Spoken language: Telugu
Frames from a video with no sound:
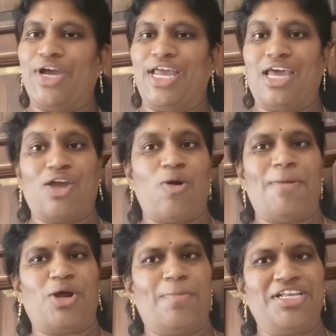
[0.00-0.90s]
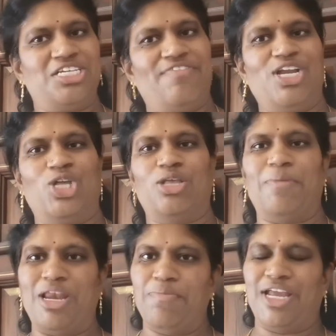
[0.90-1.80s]
ఓకేనా ఇంకో మరో మంచి వీడియోతో
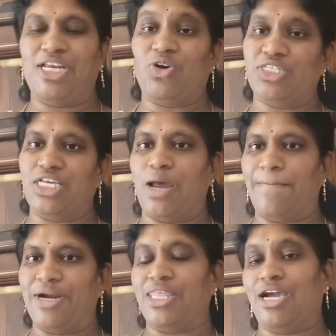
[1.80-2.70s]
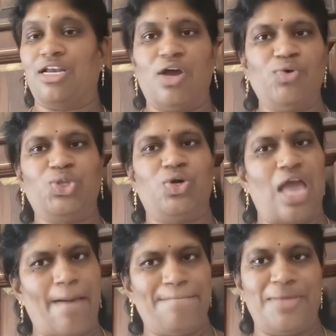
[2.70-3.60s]
మళ్ళీ మీ ఇంటికి వస్తాను అప్పటిదాకా నవ్వుతూ
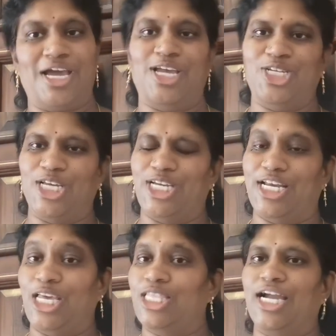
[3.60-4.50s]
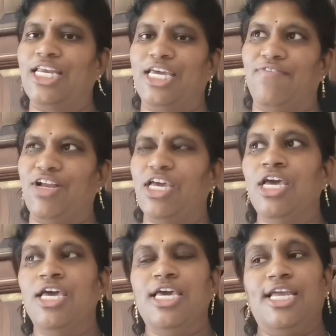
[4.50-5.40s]
హ్యాపీగా ఎంజాయ్ చేయండి ఎందుకంటే ఈ వీడియో